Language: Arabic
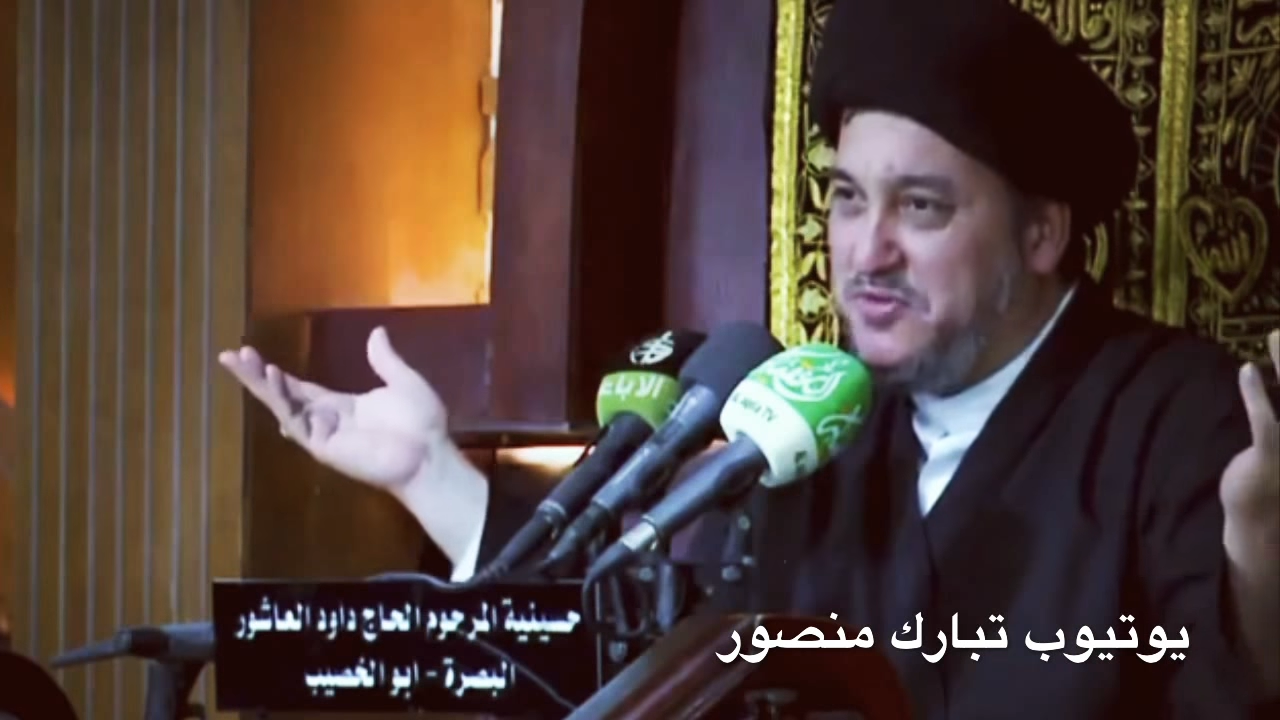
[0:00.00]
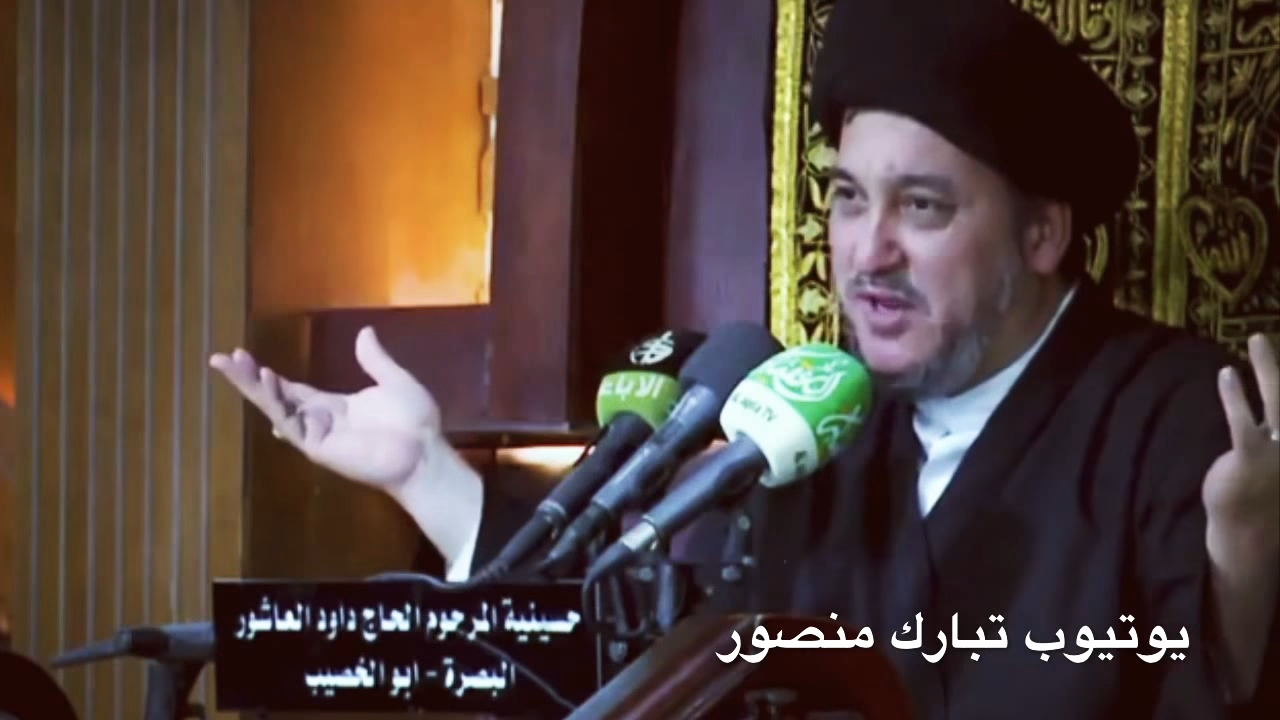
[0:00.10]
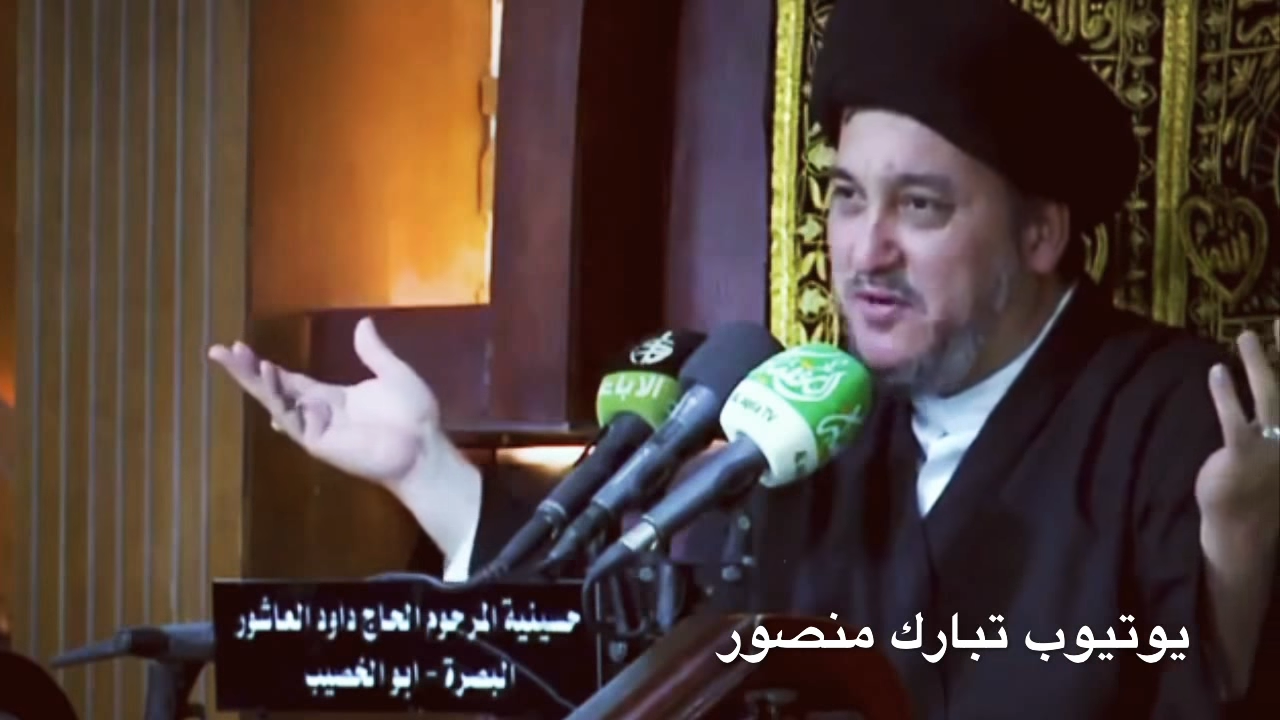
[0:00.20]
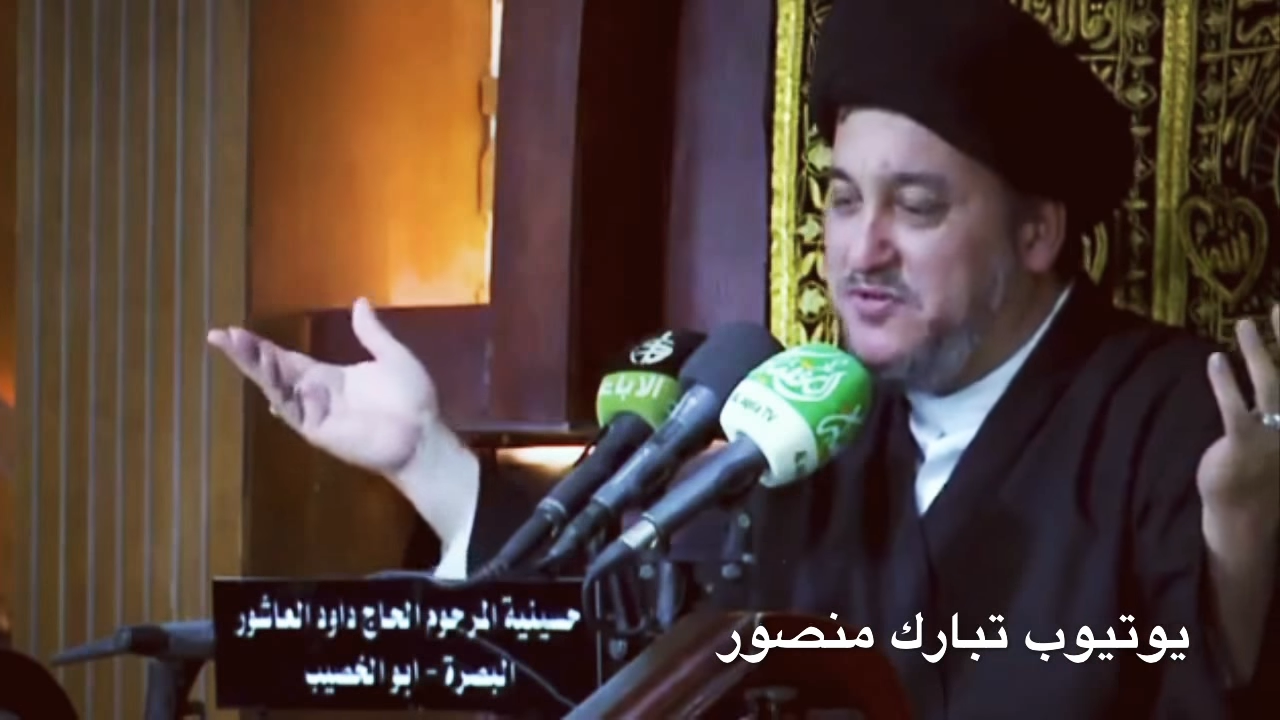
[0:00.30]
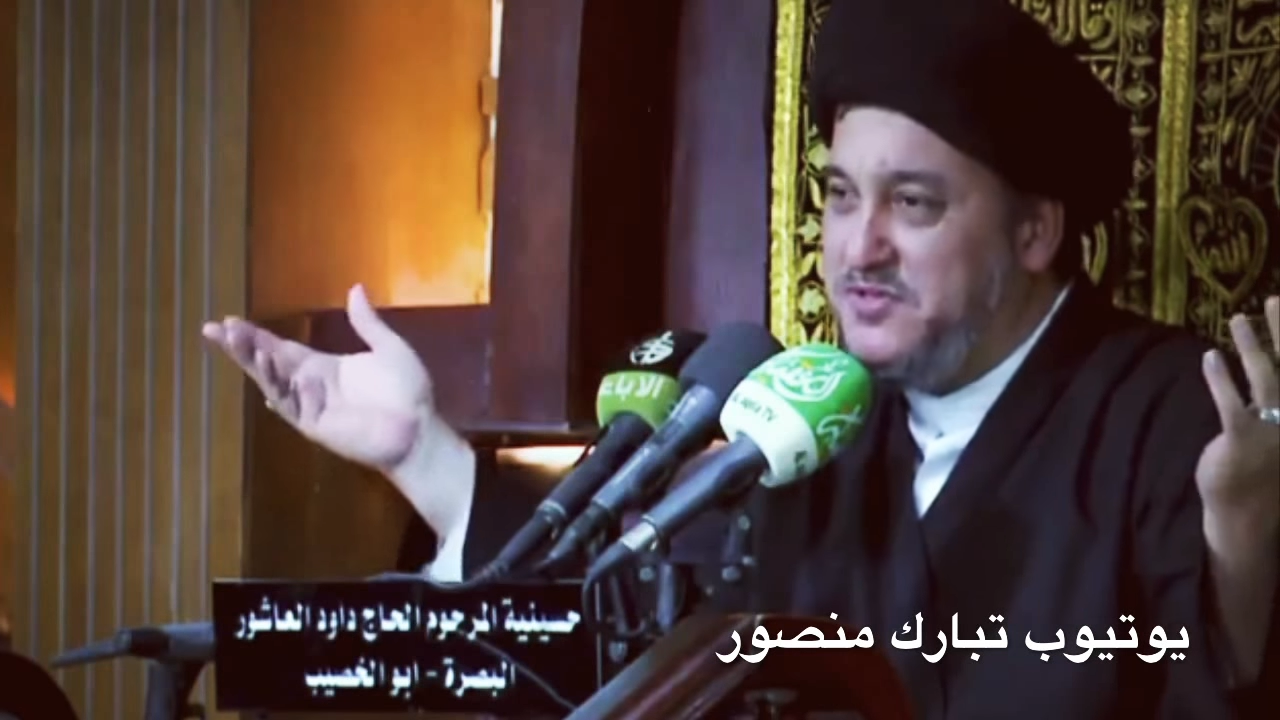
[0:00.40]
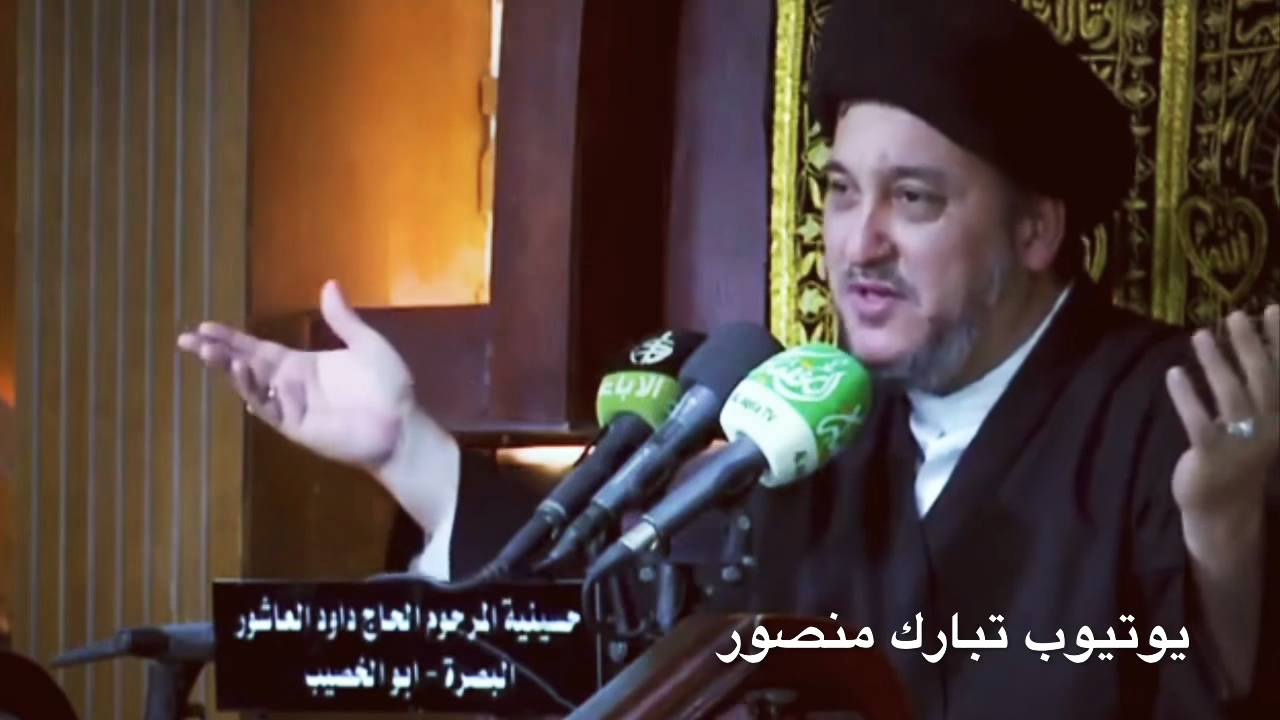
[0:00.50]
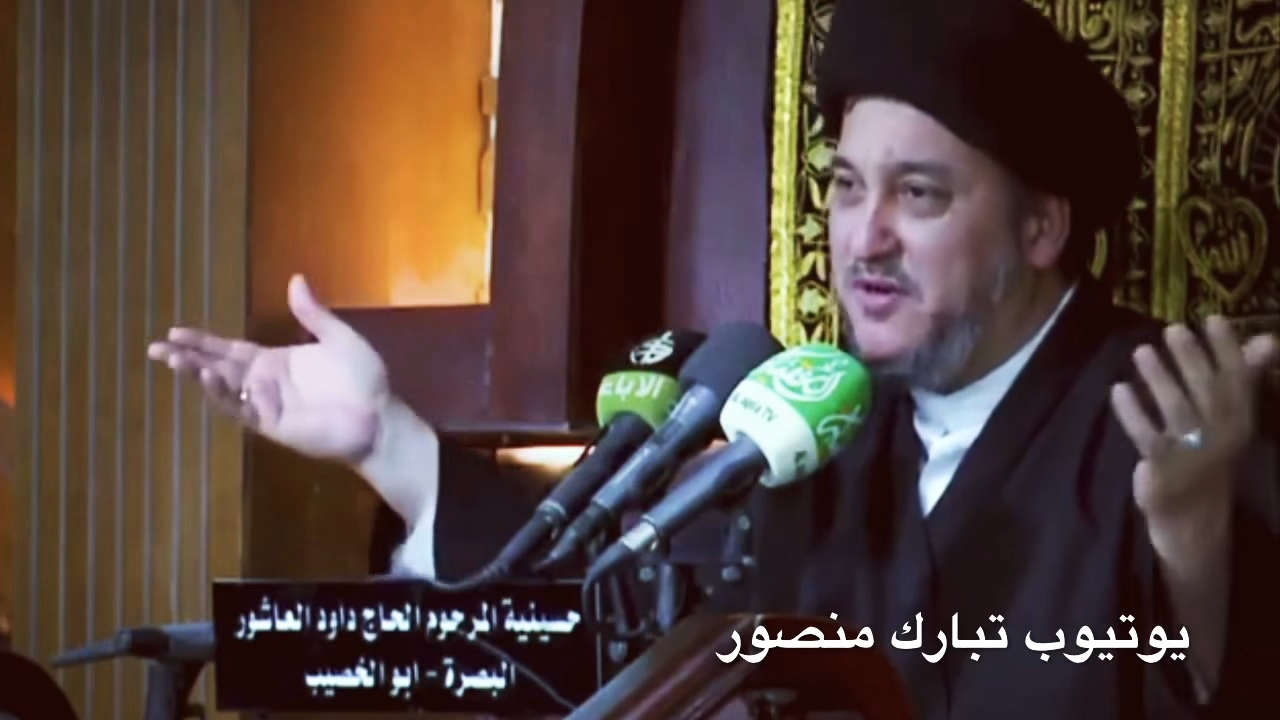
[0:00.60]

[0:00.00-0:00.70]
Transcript: على الحسين